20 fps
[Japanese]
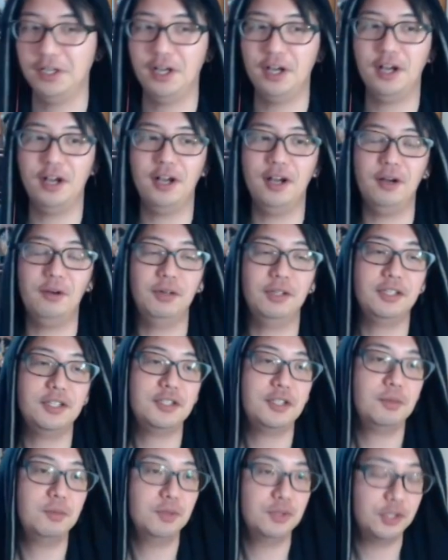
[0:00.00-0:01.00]
さあ、
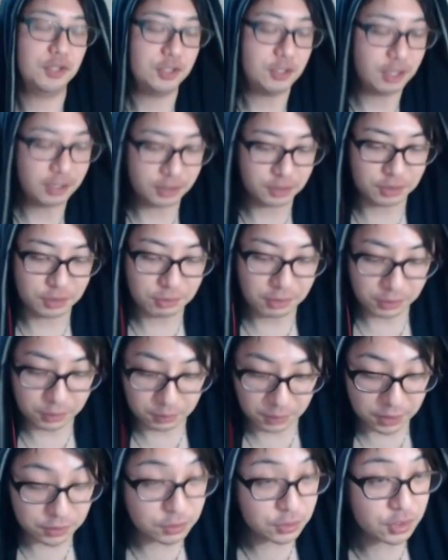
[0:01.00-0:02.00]
私はもうじわじ
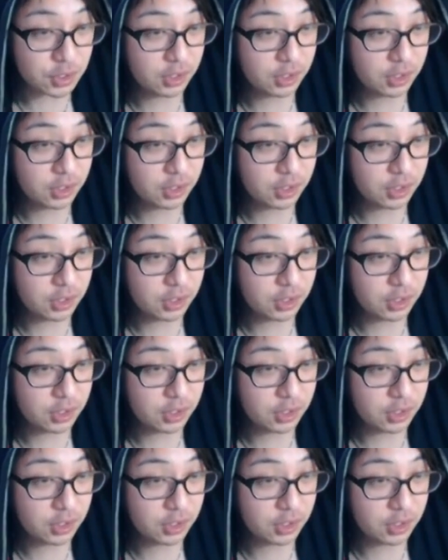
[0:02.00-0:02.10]
わっと待